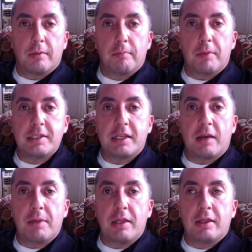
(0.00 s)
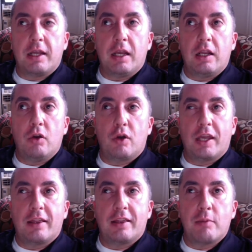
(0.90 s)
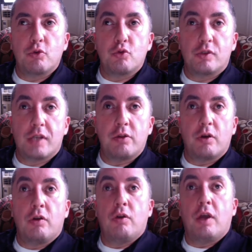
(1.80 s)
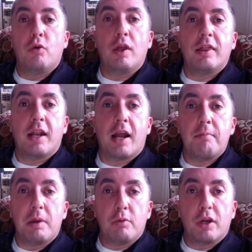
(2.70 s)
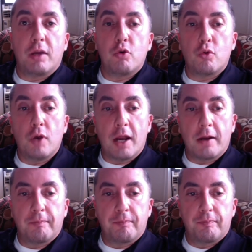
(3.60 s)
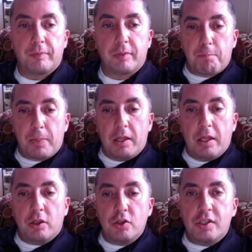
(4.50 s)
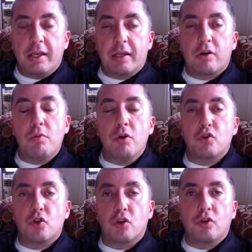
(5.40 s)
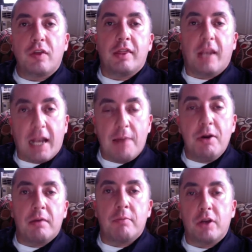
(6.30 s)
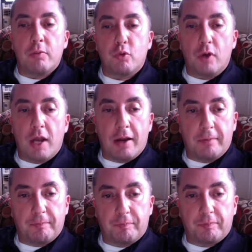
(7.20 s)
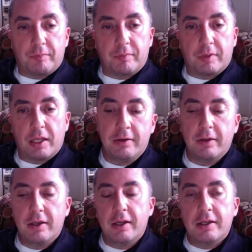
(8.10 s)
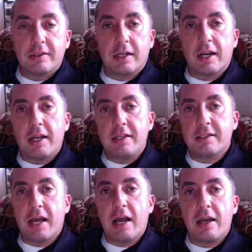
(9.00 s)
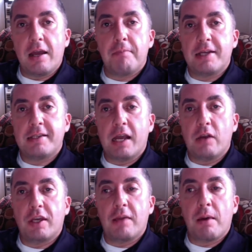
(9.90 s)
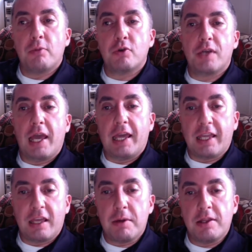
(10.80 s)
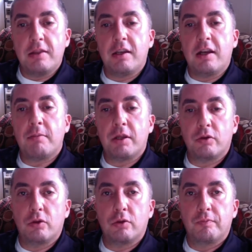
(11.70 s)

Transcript: básicamente lo que estamos usando es, nuestra memoria muscular. Entonces, ¿cómo nosotros entrenamos la memoria muscular? Se realiza en base a lo que llamamos esquemas de entrenamiento.